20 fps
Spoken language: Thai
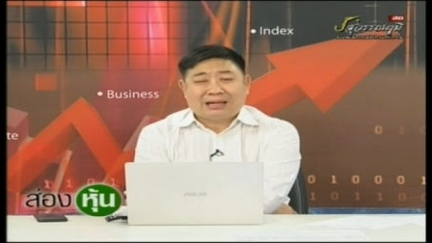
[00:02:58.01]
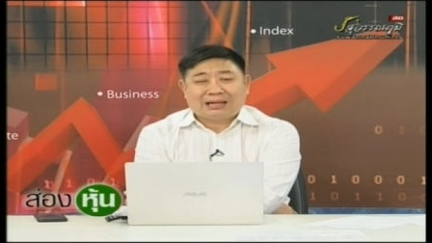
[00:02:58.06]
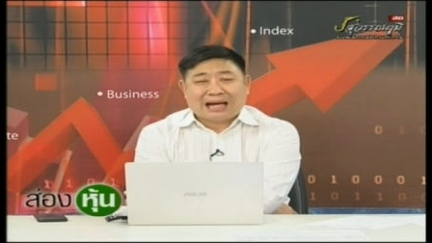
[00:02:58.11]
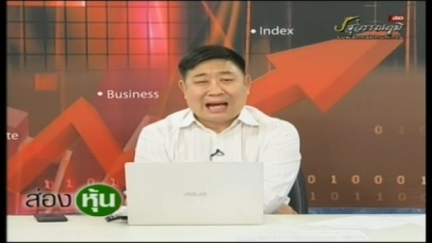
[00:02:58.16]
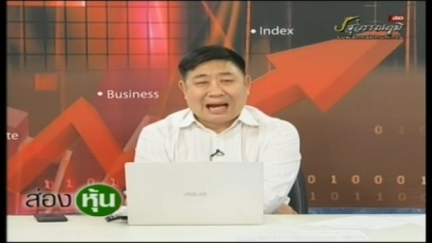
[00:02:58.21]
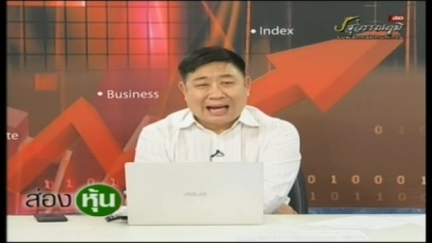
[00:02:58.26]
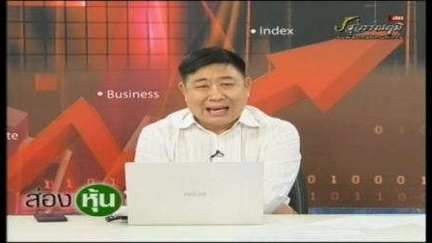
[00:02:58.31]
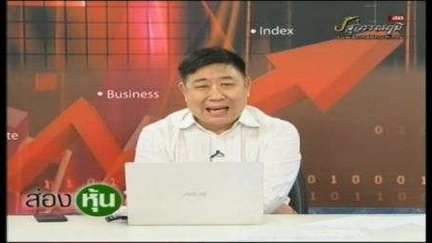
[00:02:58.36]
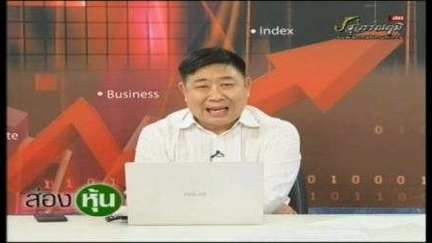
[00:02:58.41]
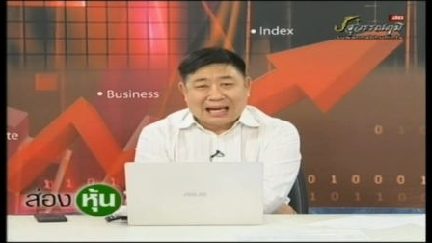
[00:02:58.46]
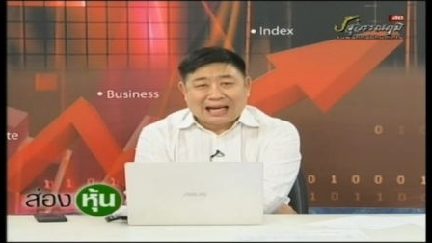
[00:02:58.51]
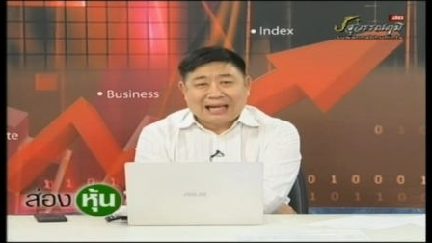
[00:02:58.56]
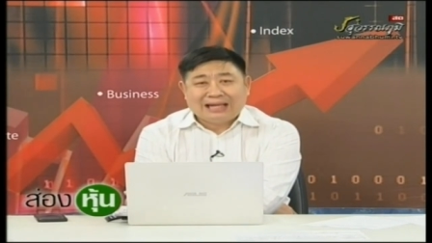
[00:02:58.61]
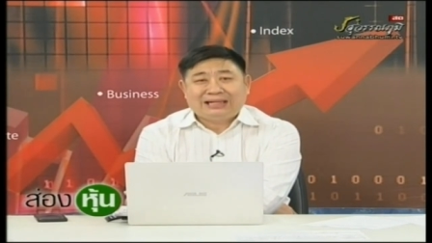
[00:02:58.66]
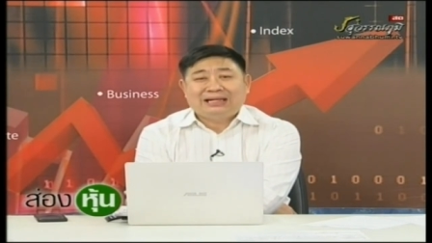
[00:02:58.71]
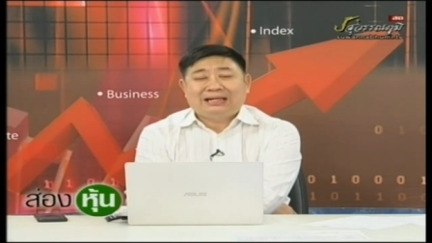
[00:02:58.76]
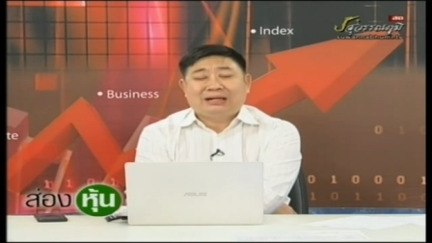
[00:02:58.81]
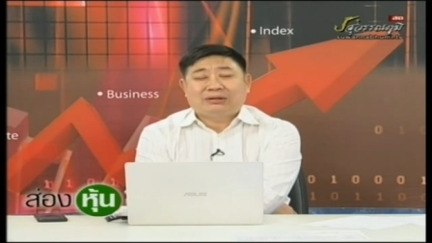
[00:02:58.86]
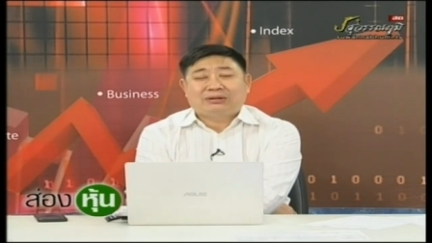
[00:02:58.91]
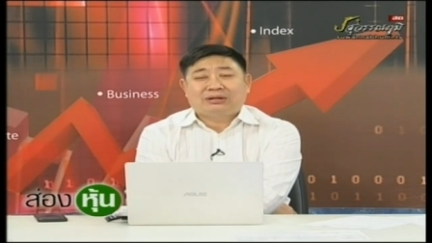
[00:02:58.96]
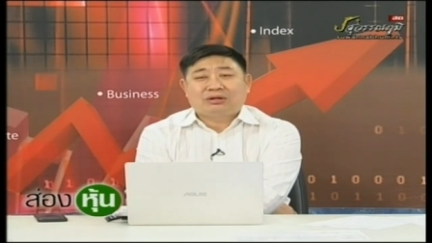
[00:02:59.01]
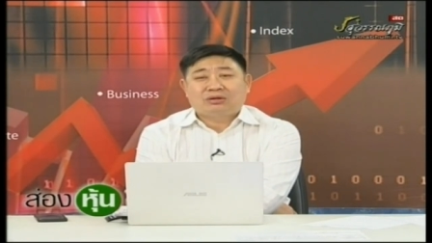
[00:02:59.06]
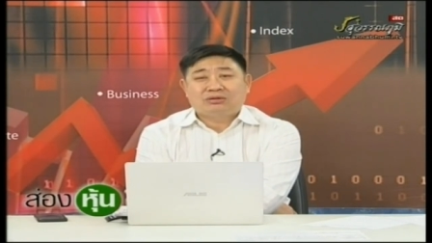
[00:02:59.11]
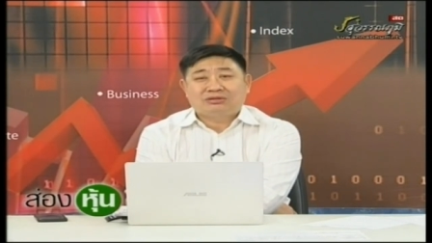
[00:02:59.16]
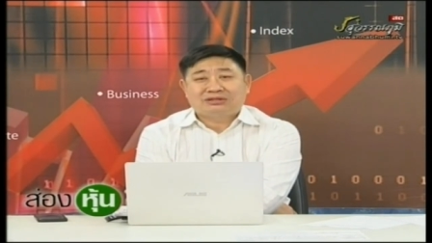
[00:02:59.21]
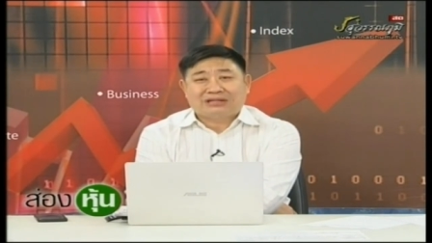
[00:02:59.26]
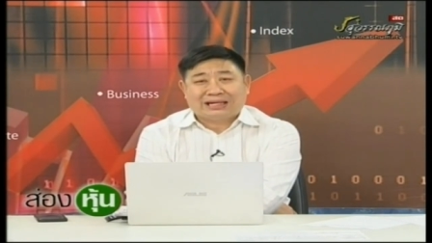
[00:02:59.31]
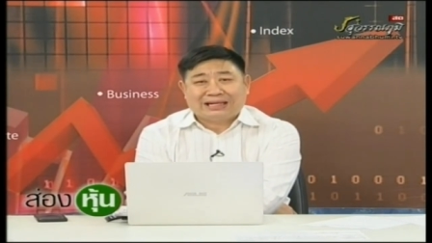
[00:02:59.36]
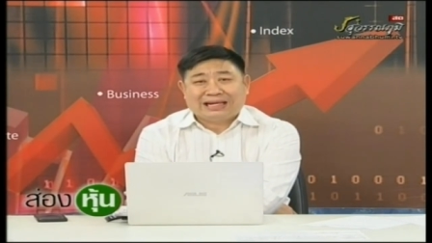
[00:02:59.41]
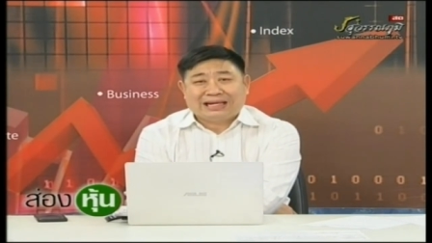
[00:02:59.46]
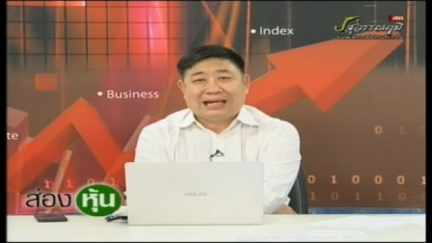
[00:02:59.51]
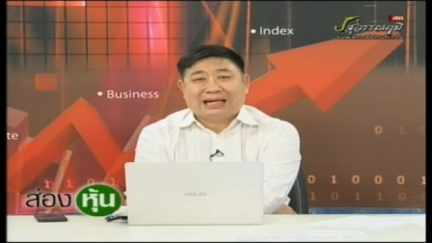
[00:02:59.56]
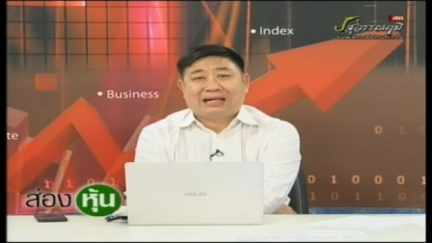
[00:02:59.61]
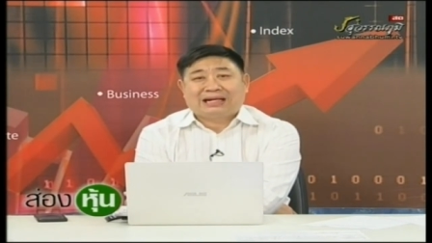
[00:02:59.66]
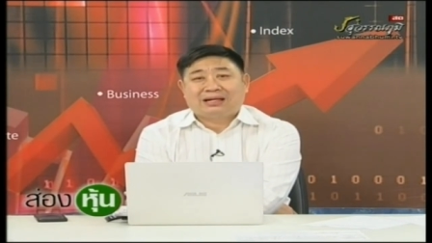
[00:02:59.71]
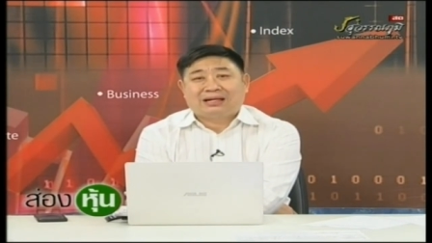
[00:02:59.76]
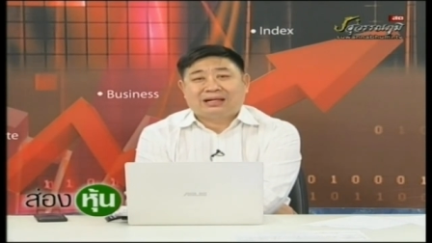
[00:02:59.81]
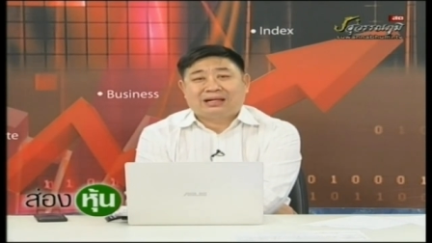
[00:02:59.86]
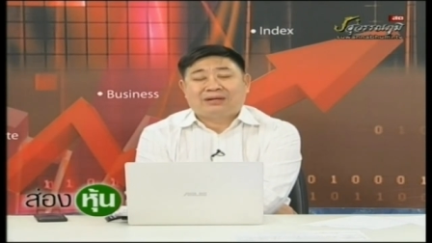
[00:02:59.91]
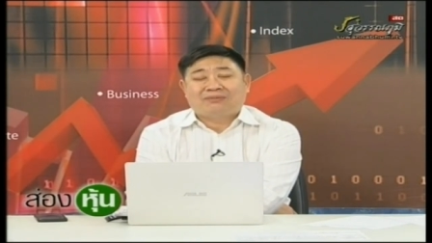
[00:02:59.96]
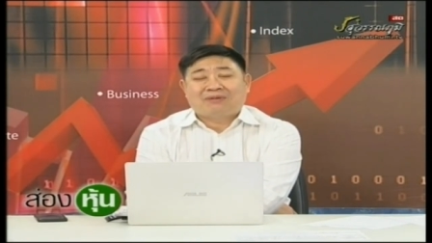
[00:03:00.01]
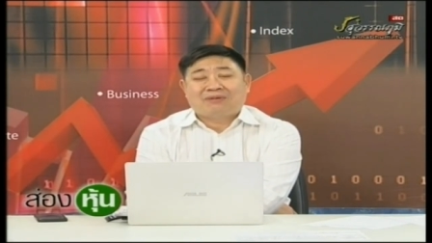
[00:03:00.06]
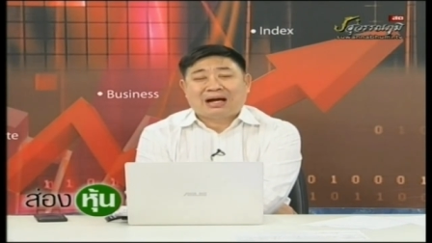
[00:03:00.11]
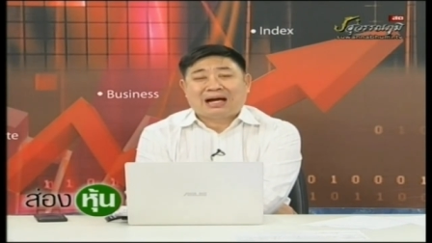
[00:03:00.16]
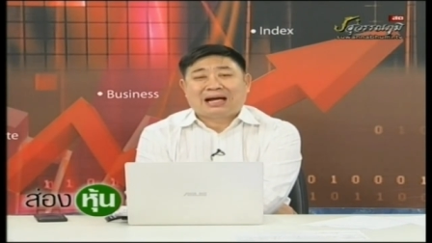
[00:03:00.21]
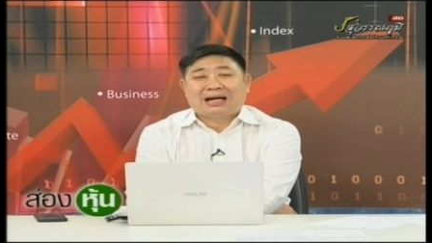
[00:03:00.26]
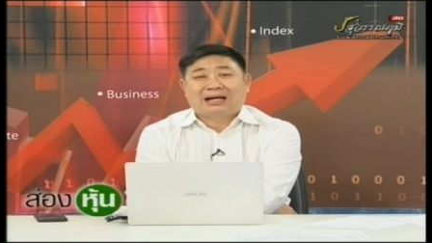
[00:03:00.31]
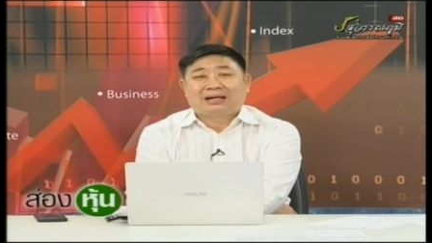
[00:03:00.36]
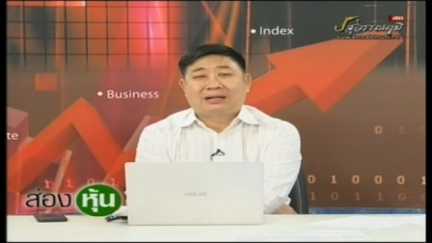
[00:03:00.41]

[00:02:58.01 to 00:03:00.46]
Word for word: ไฮไลท์ที่เราจะต้องสังเกตเลยว่า